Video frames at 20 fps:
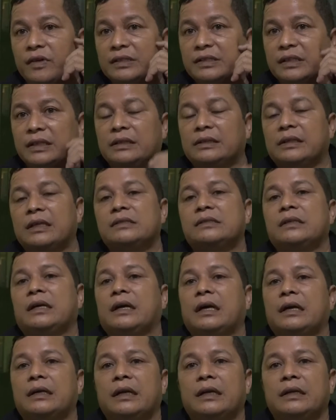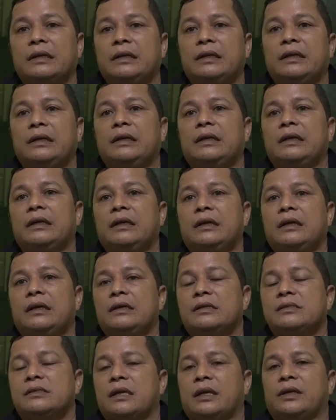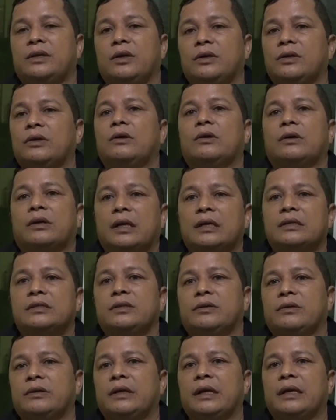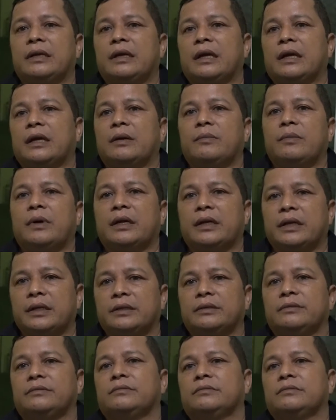fasilitas yang ada di Stadion Gelora Sriwijaya Kabari.